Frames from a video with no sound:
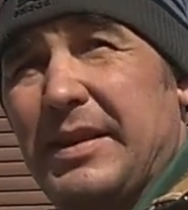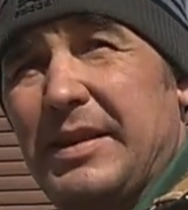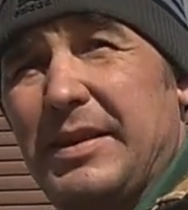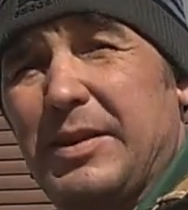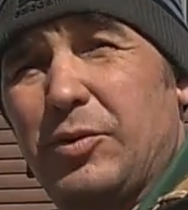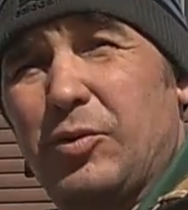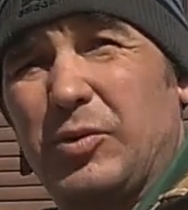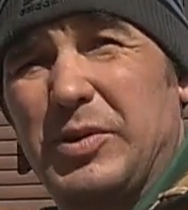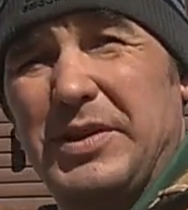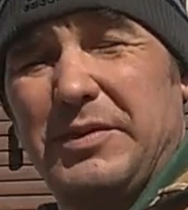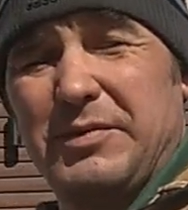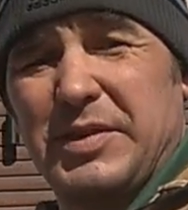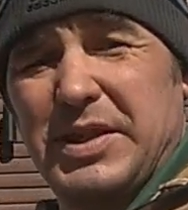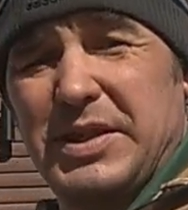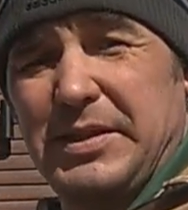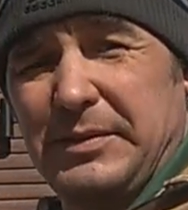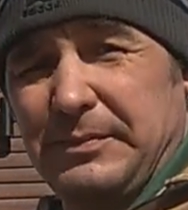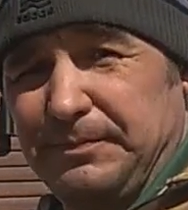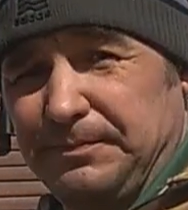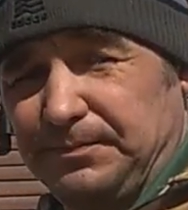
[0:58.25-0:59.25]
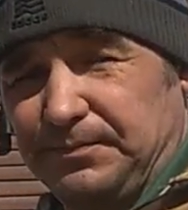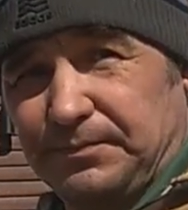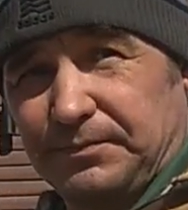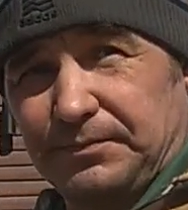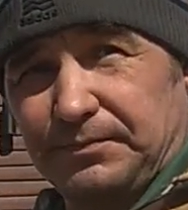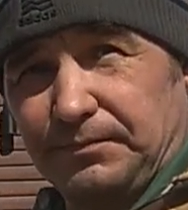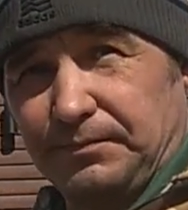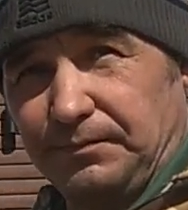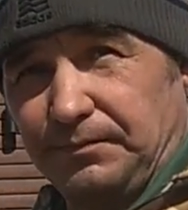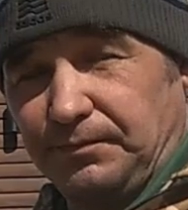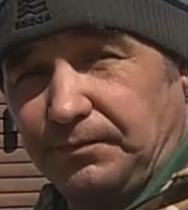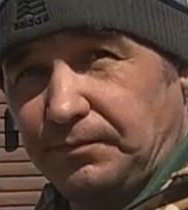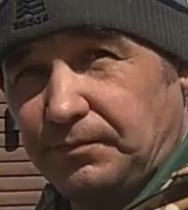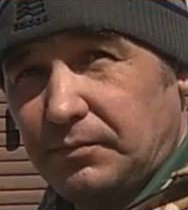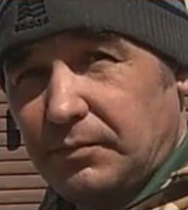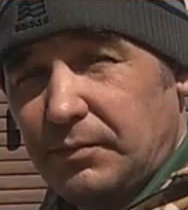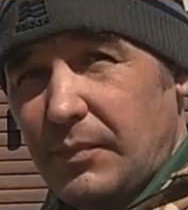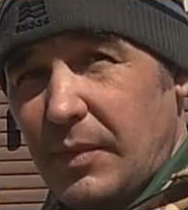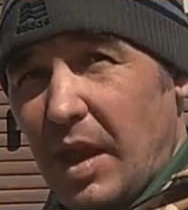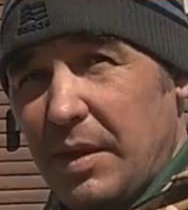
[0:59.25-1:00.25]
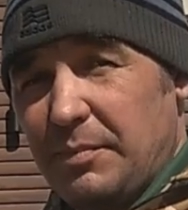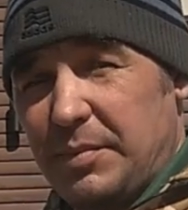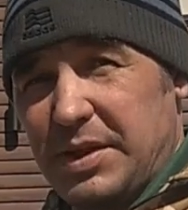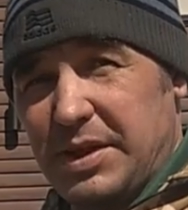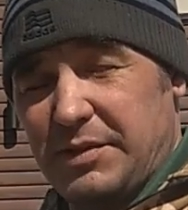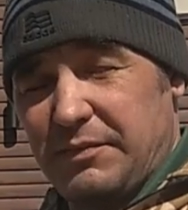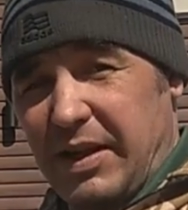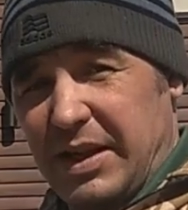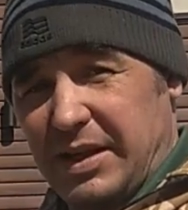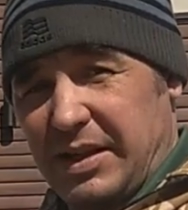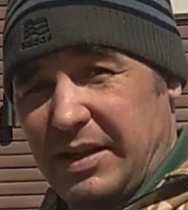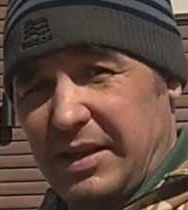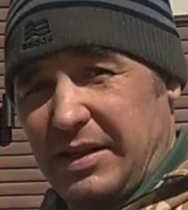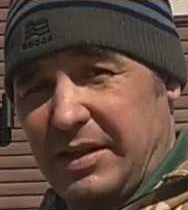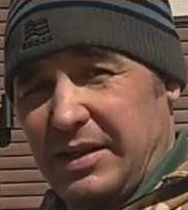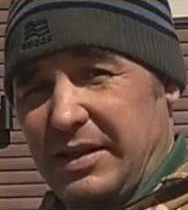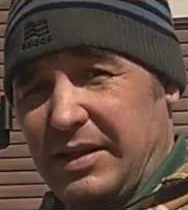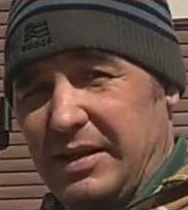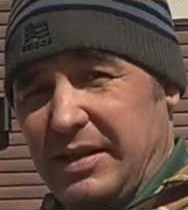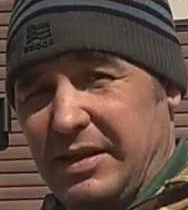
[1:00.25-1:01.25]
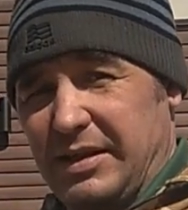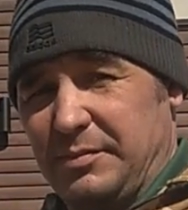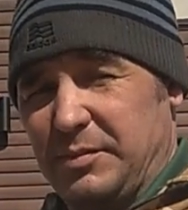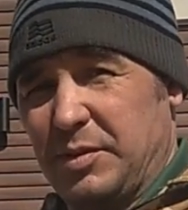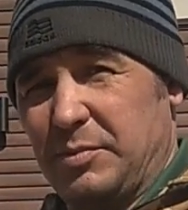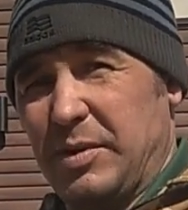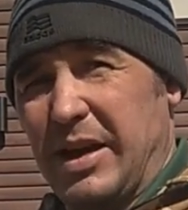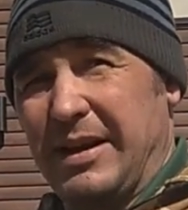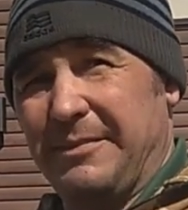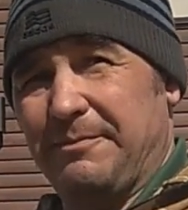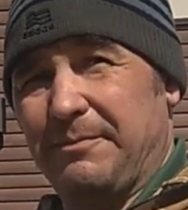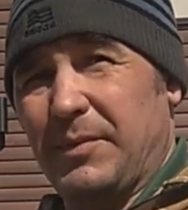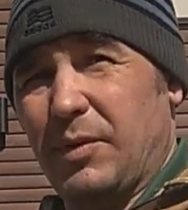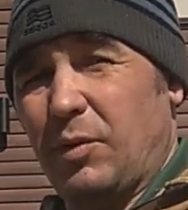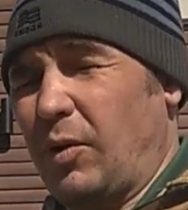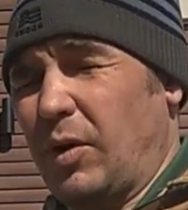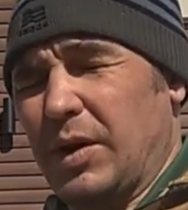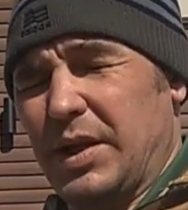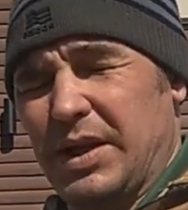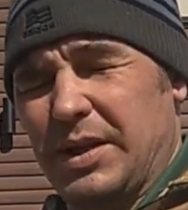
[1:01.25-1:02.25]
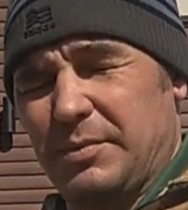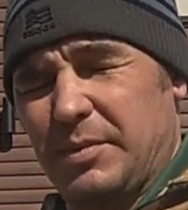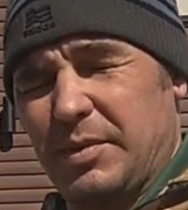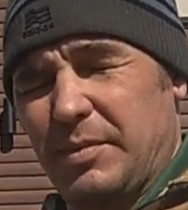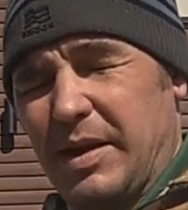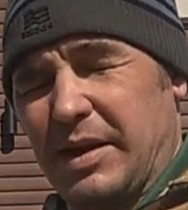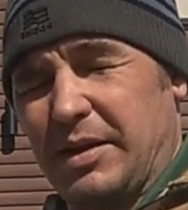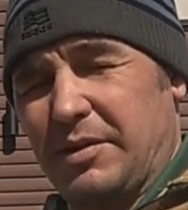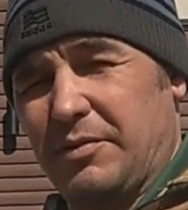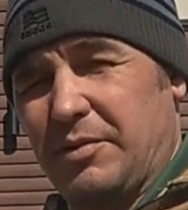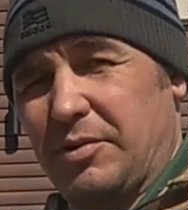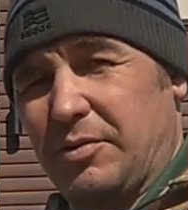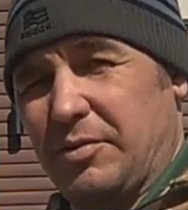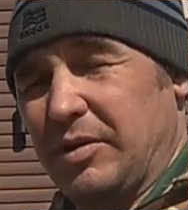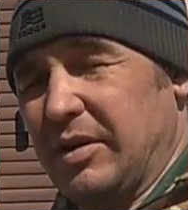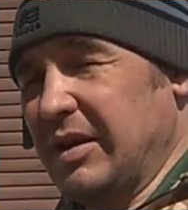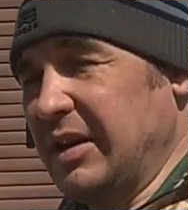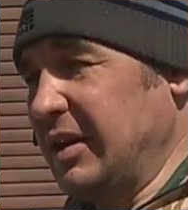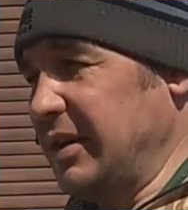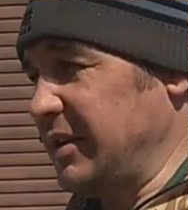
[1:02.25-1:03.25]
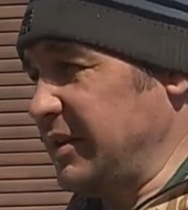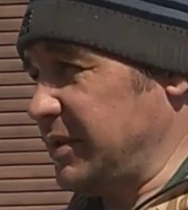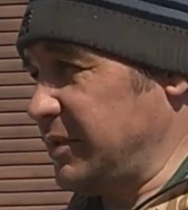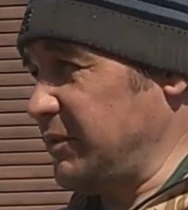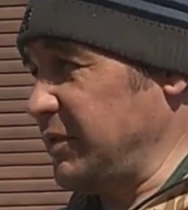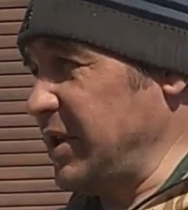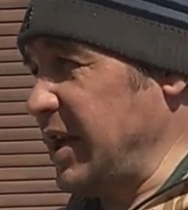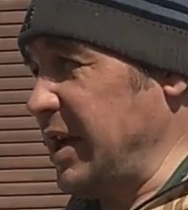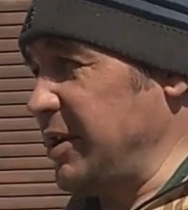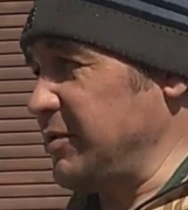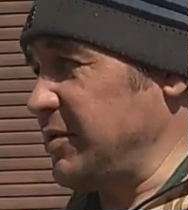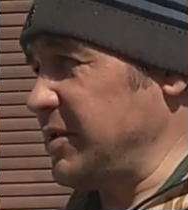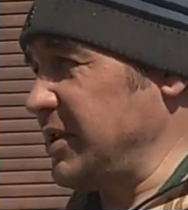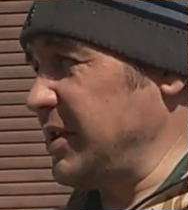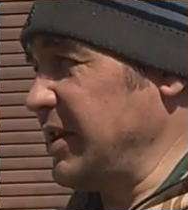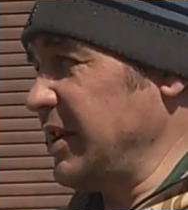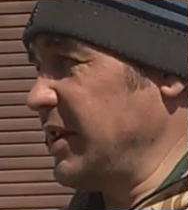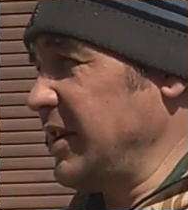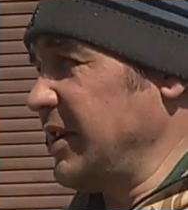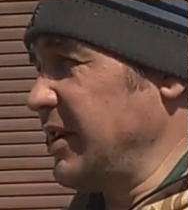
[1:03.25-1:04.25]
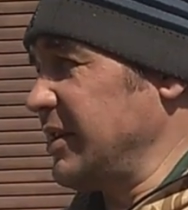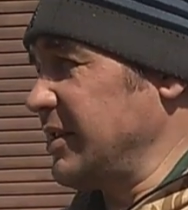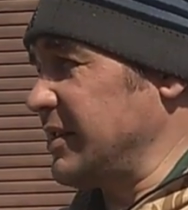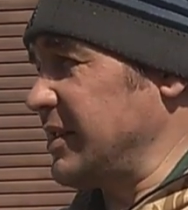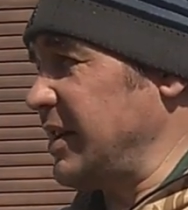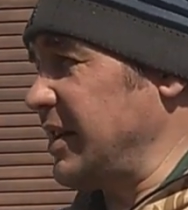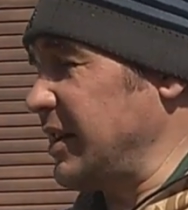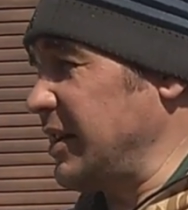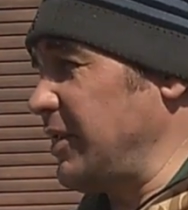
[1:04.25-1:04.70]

индуктивности при сварке ММА. Ой, ММА говорю, извиняюсь за